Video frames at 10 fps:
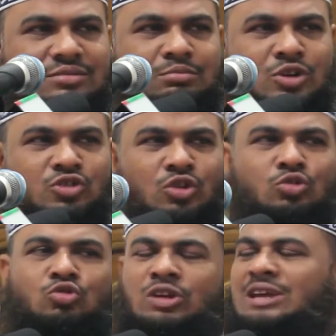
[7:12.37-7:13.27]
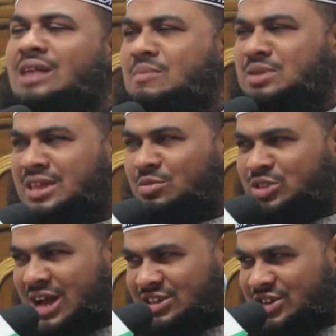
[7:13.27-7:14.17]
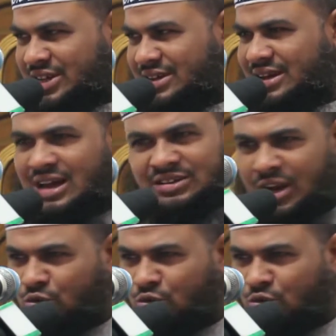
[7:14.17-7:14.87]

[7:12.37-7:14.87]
বছরে দুটো ঈদ আমাদের মধ্যে আসছে আসে না